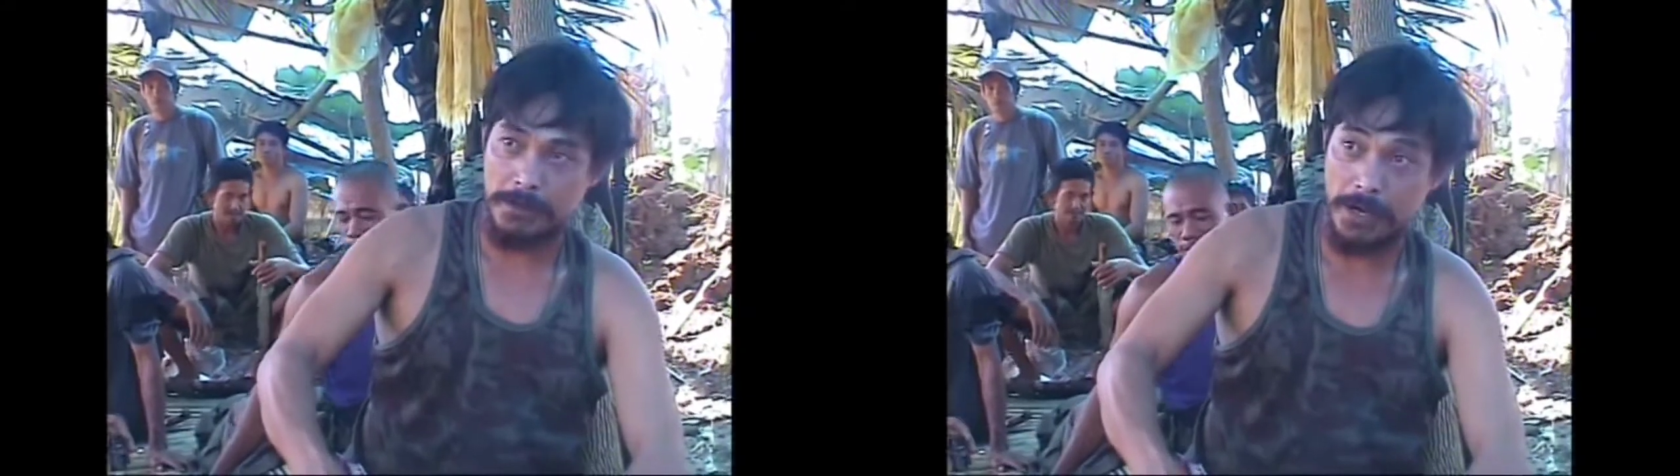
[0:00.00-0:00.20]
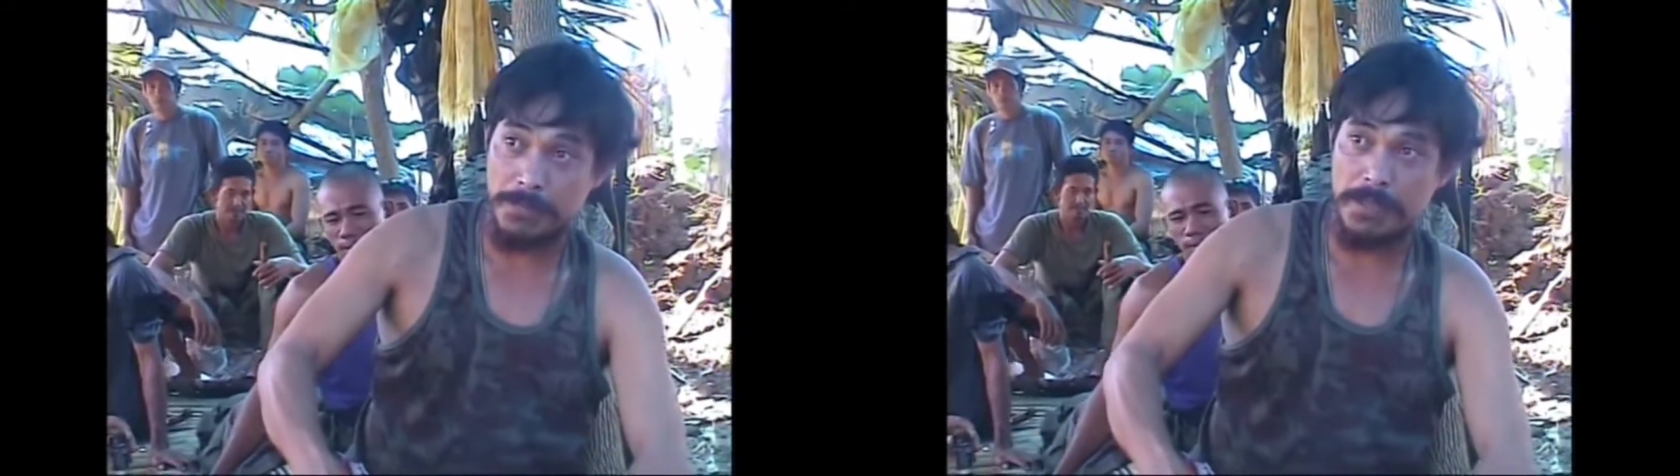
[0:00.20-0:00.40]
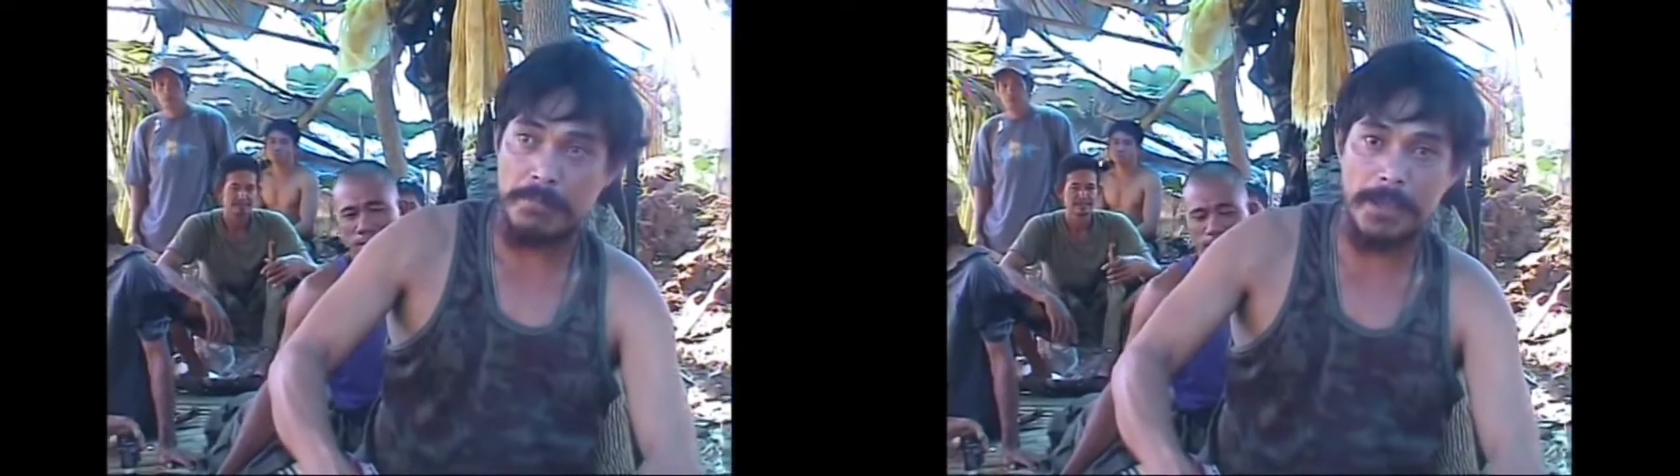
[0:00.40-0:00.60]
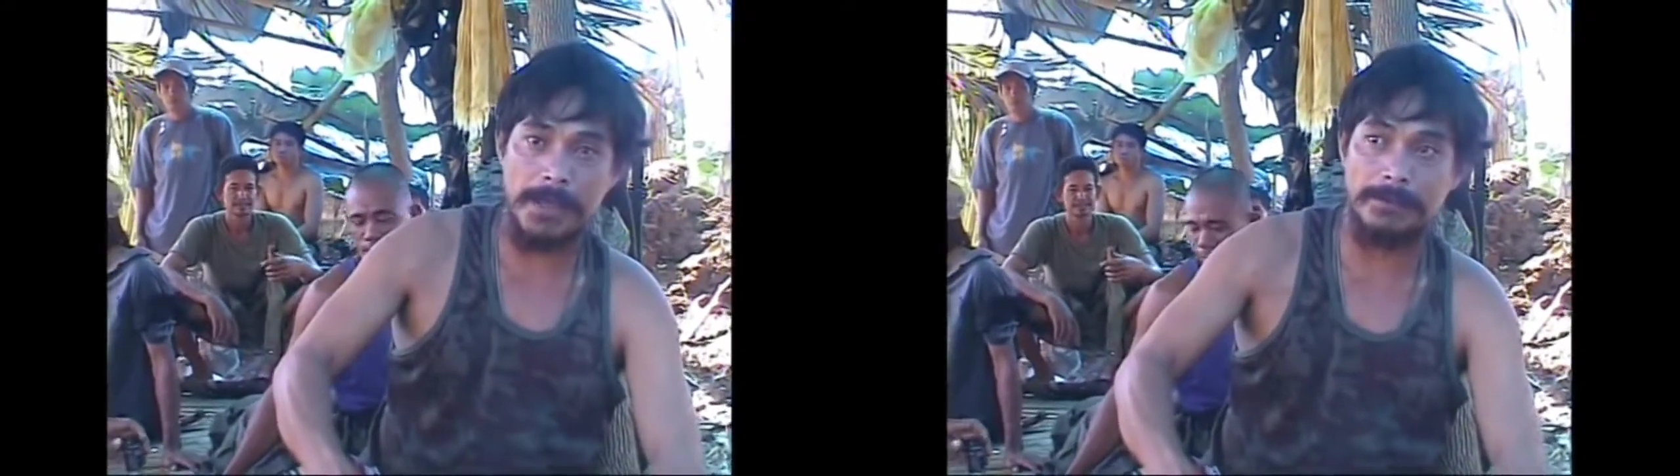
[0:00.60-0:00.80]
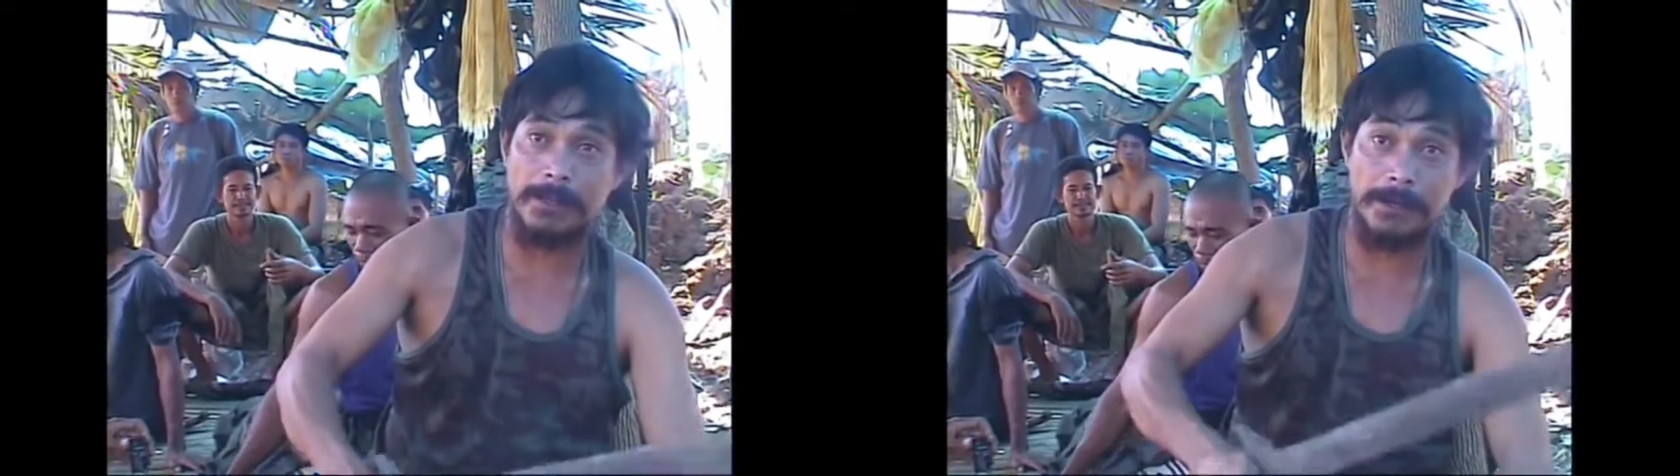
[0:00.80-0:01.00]
Kami,
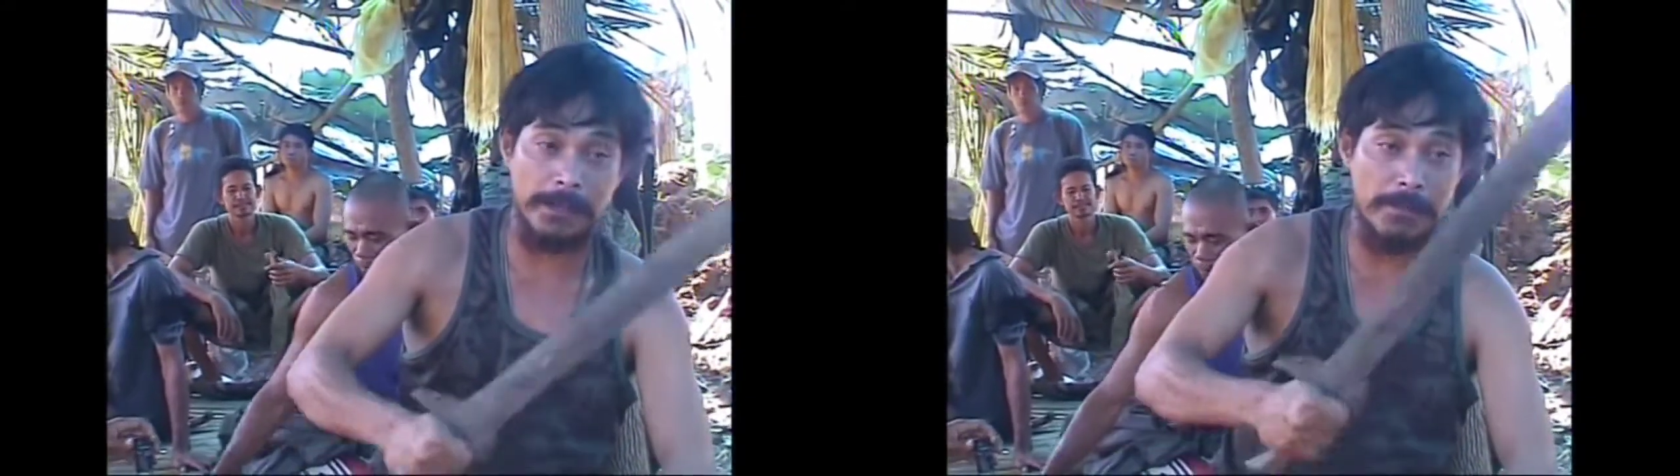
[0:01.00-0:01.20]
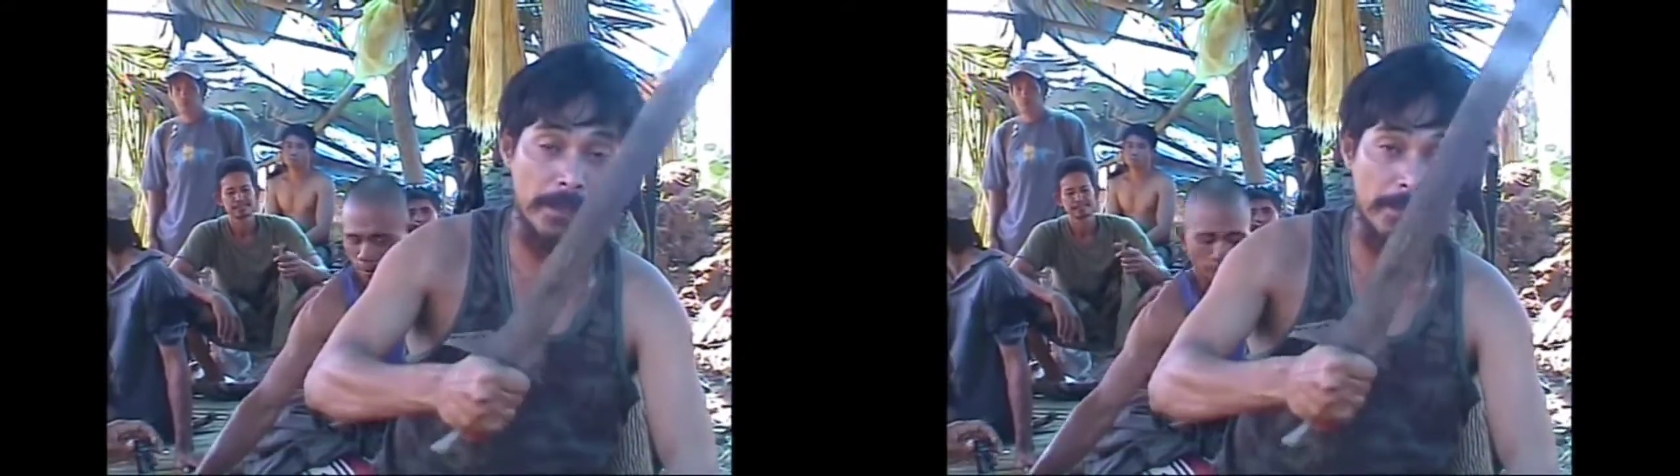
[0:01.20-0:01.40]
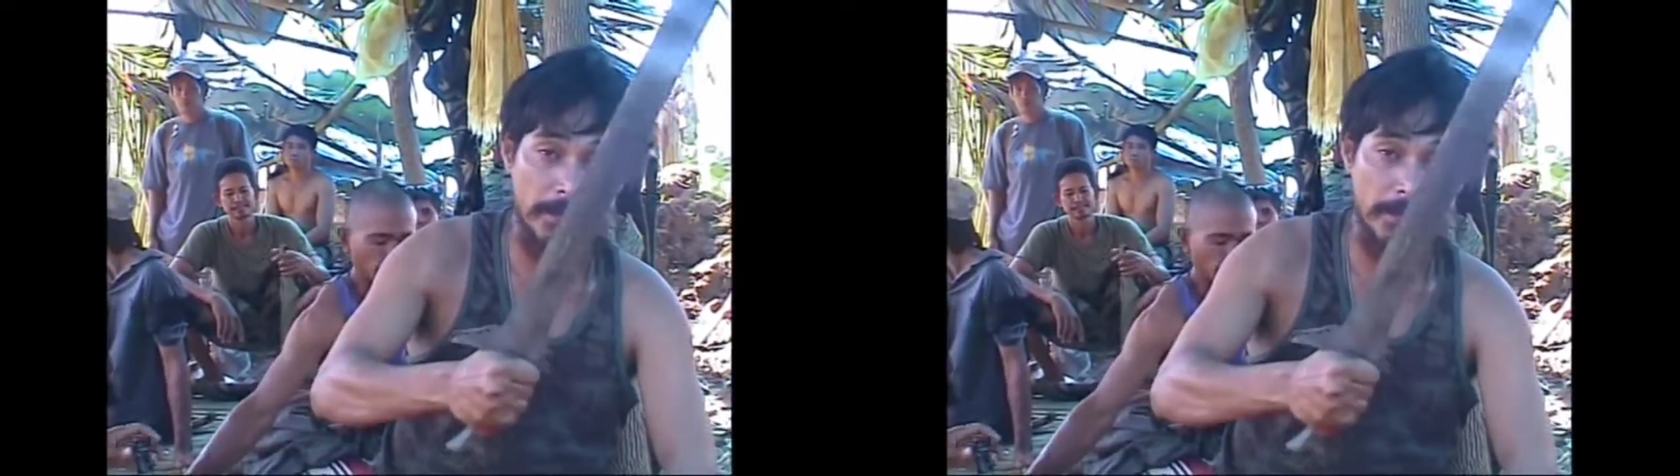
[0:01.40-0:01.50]
may handa rin kaming